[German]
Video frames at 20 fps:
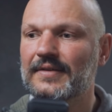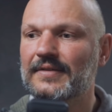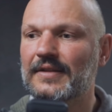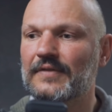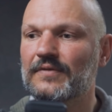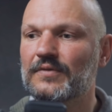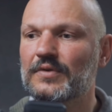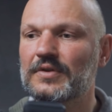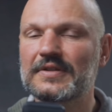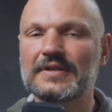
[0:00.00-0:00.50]

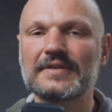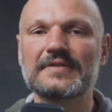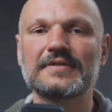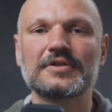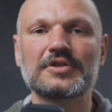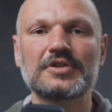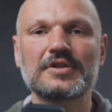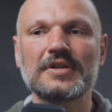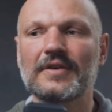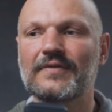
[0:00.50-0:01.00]
dann wird
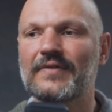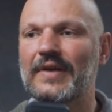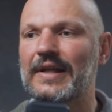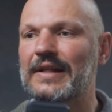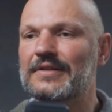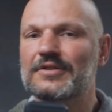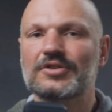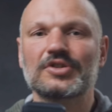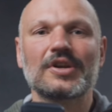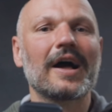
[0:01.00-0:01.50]
diese
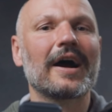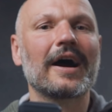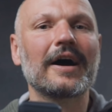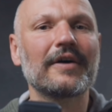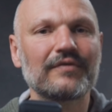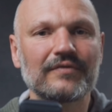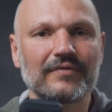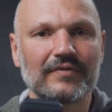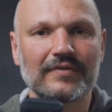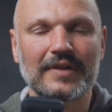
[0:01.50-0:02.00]
Stierwelt ein
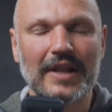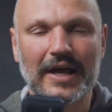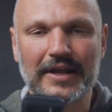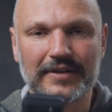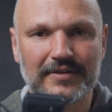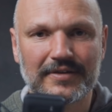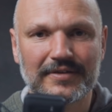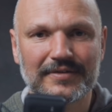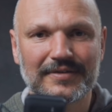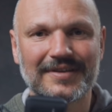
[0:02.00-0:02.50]

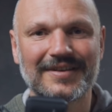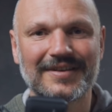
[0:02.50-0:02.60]
Schlaraffenland.